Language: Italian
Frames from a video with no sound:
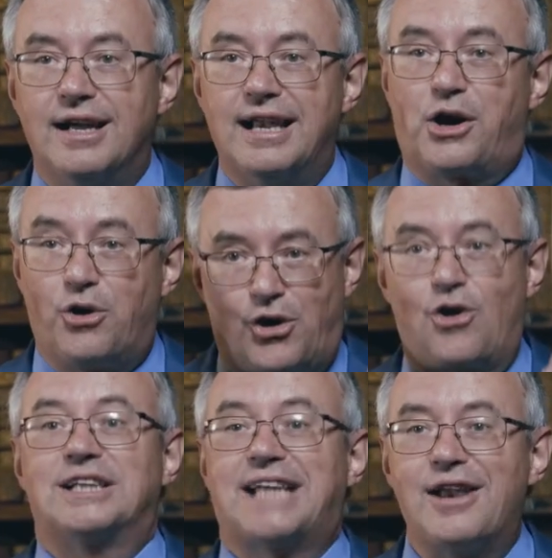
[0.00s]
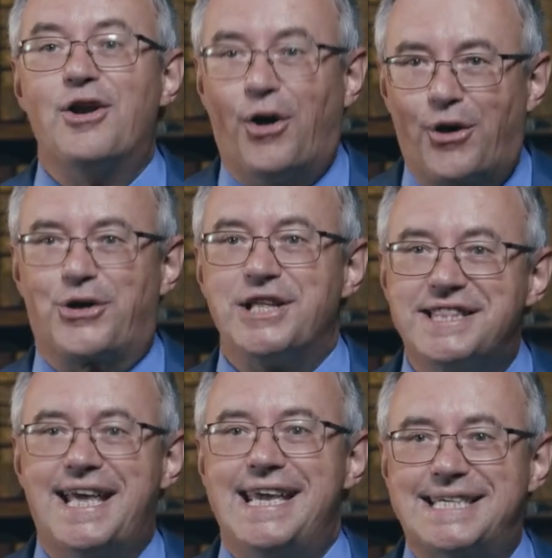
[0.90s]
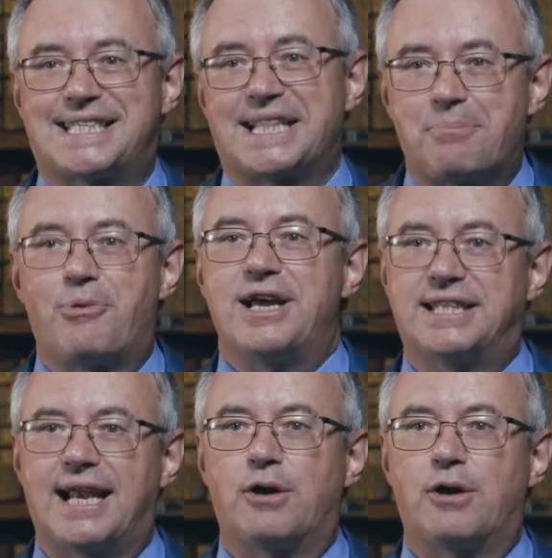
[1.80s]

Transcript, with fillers: la corona d'alloro in testa da poeta